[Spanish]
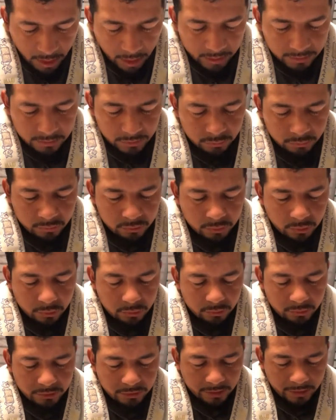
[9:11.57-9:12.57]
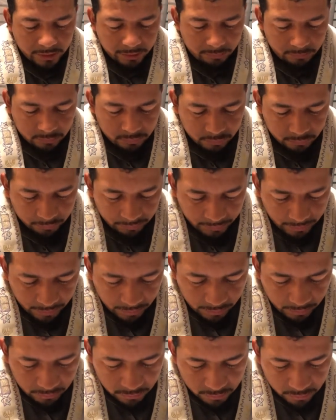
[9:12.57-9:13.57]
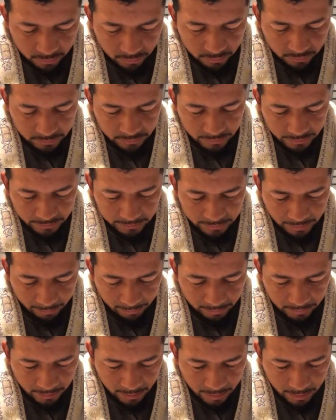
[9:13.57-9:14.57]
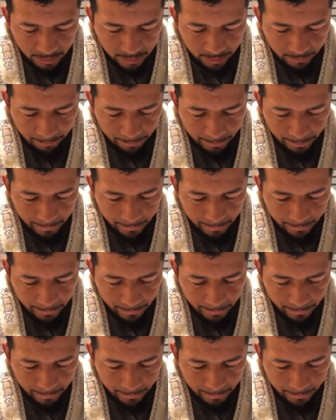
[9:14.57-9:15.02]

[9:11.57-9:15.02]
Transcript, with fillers: Así nosotros queremos subir nosotros en esta mañana,